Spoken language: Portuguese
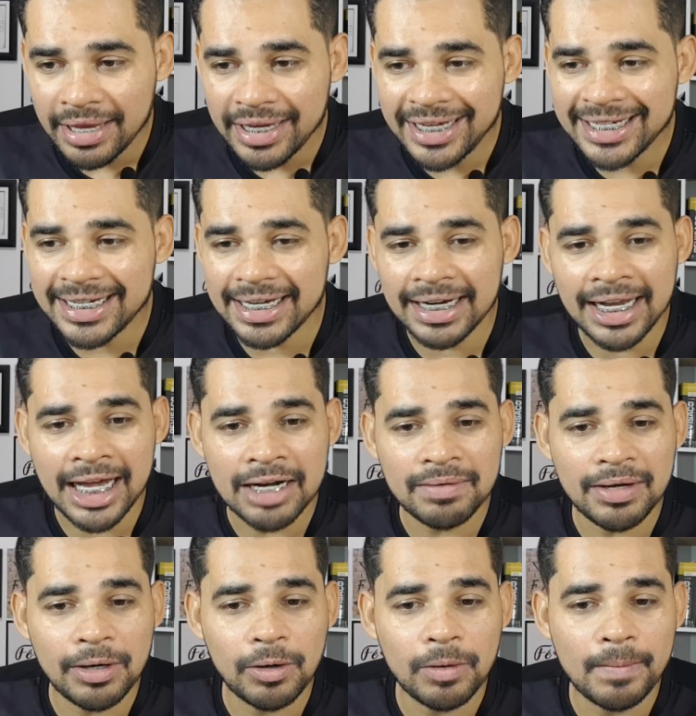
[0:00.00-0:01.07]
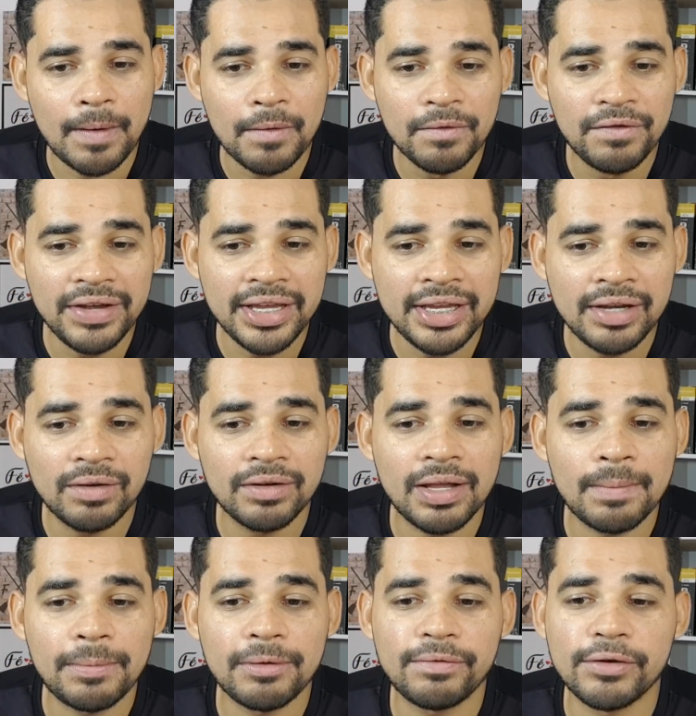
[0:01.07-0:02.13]
e chegaram a roubar um veículo
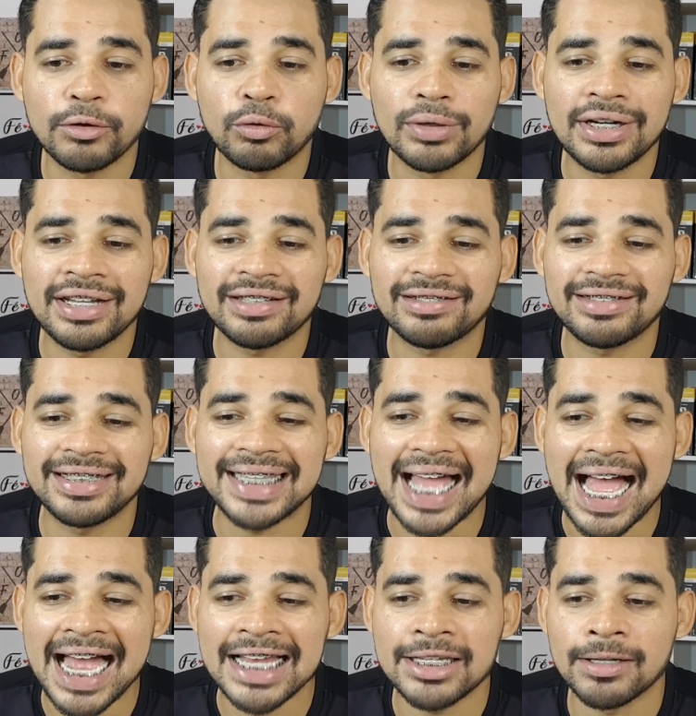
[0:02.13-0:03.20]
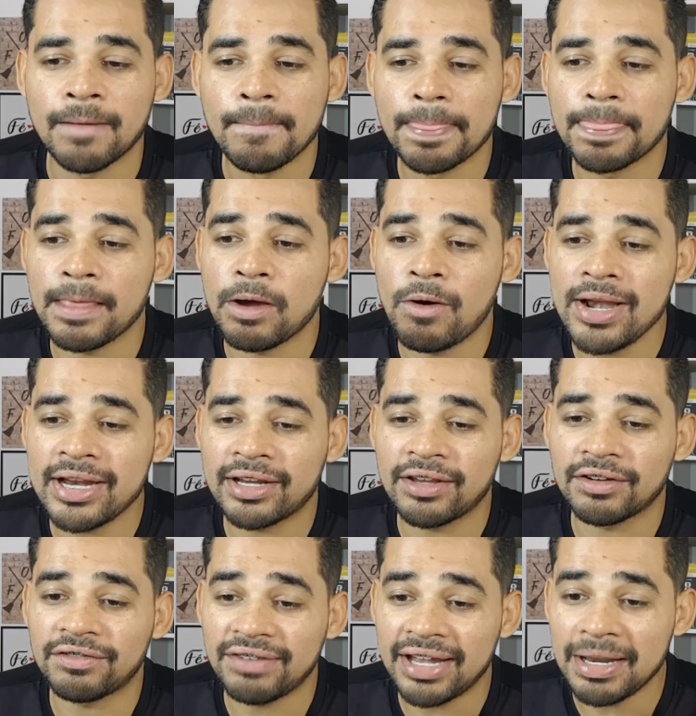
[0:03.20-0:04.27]
da prefeitura da cidade. Né? Olha
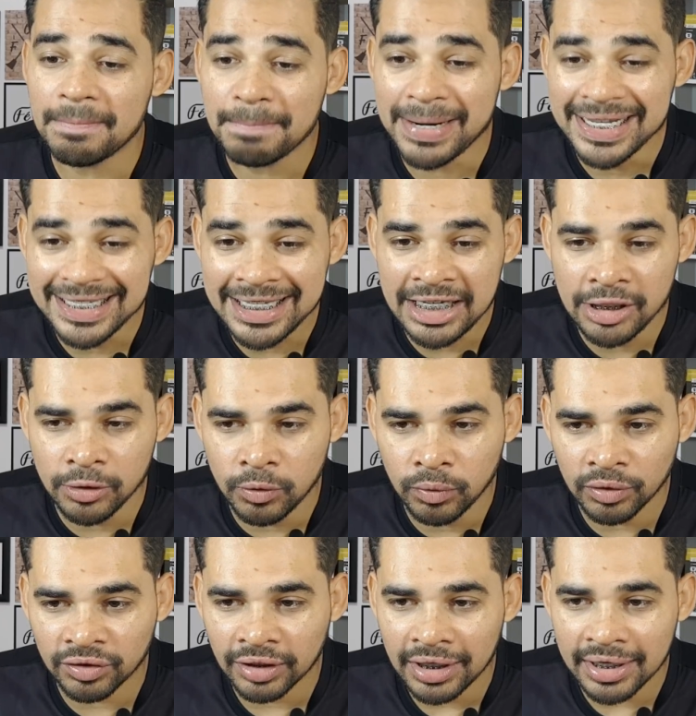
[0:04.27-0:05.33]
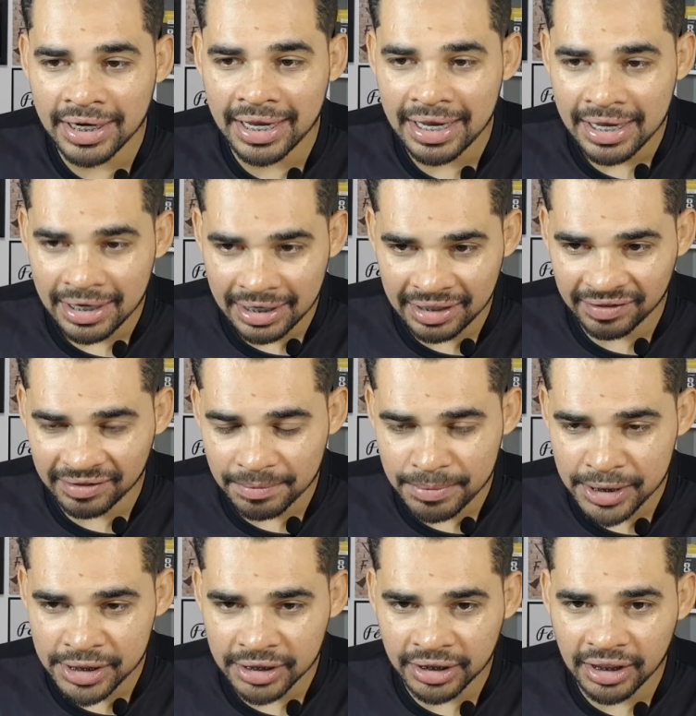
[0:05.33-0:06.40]
aqui, ó, fala bandidos, né? Nessa
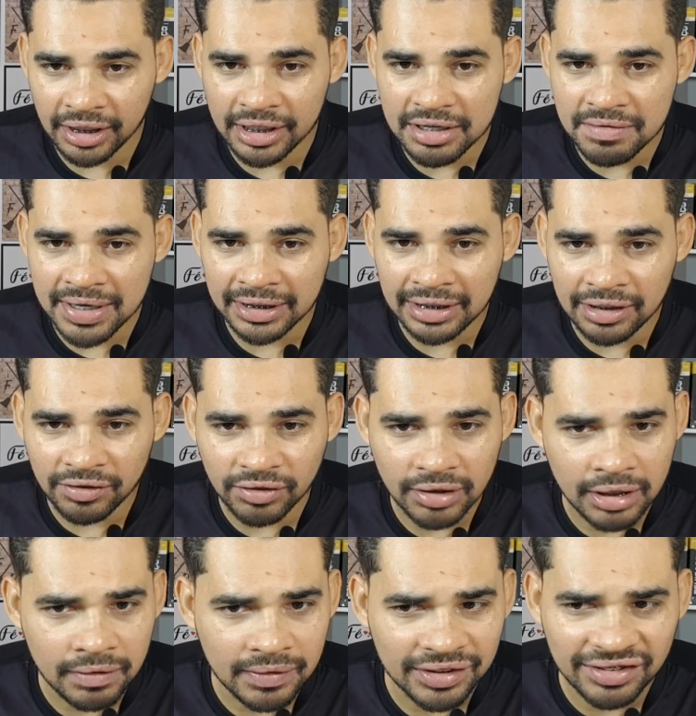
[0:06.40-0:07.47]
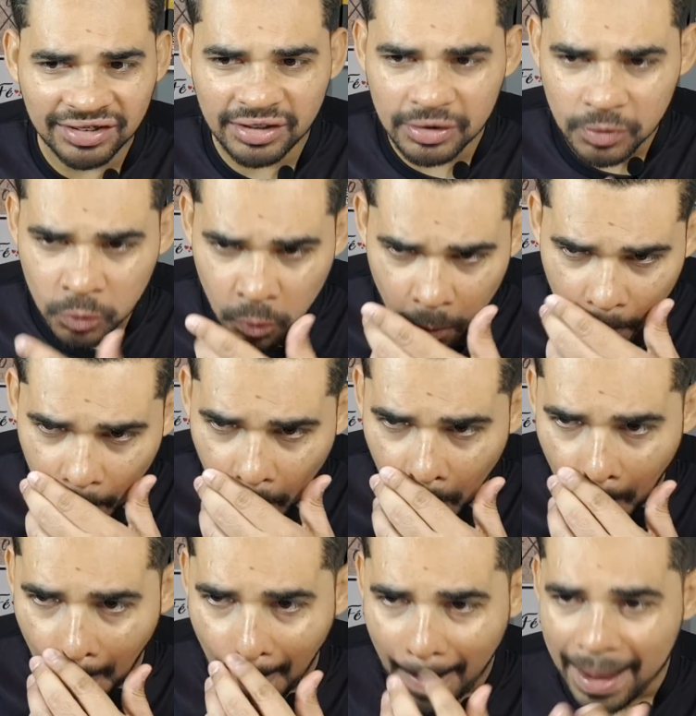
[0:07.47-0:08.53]
mídia aqui que não é tradicional assim,
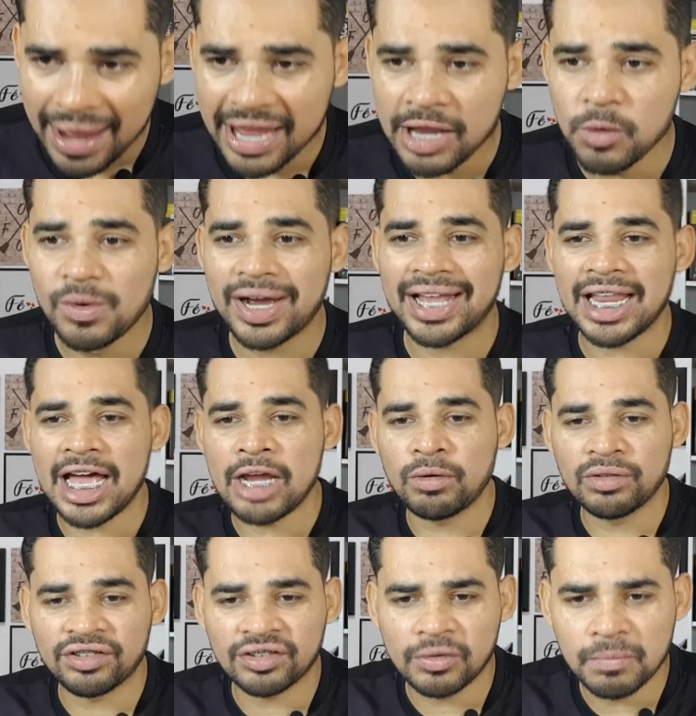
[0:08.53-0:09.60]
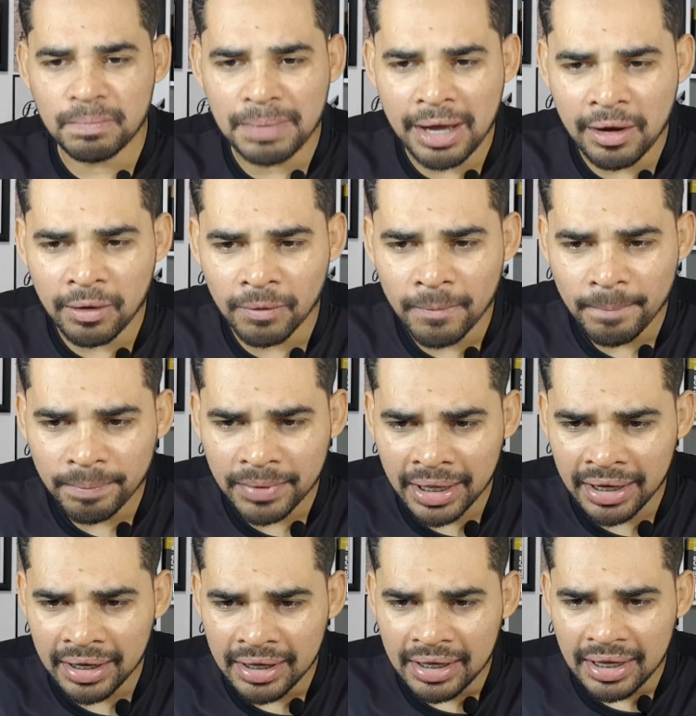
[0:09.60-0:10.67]
grupo Rio Claro São Paulo,
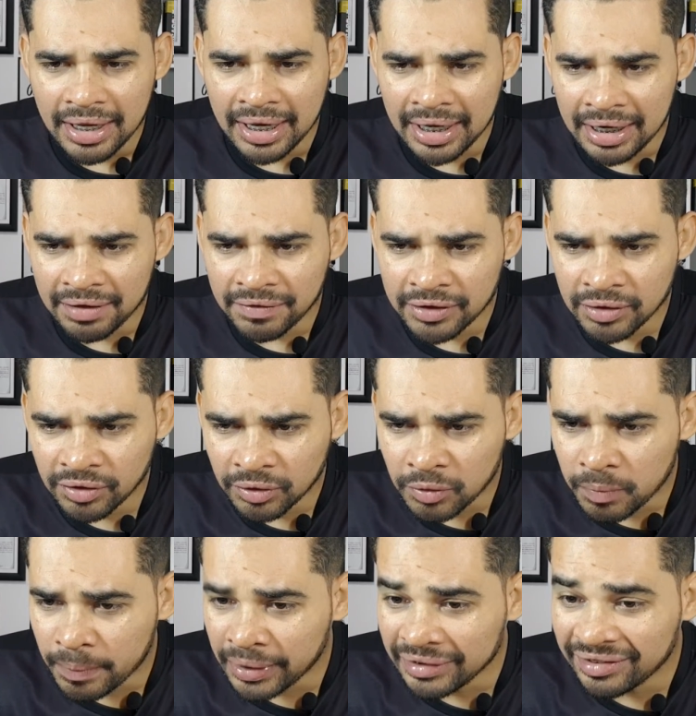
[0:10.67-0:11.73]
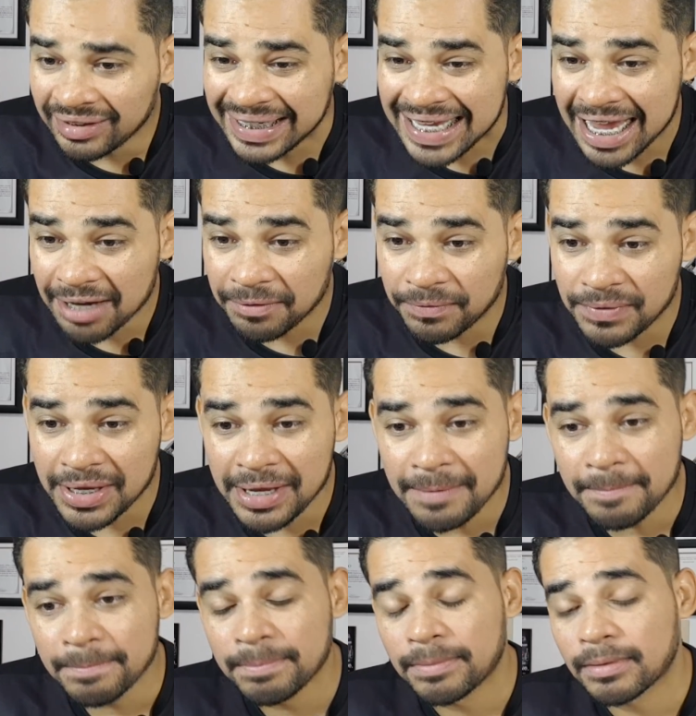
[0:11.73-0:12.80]
né? É, levando os ocupantes aí
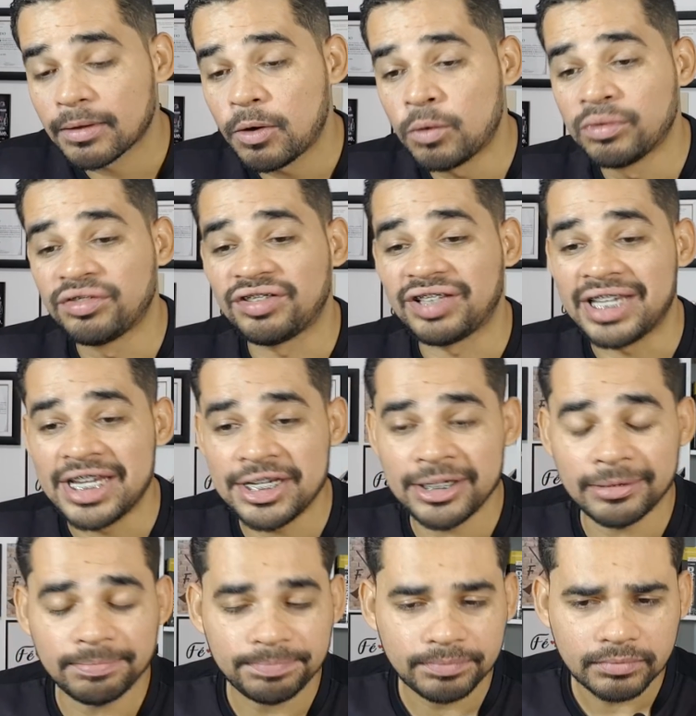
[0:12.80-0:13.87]
refém, ou seja,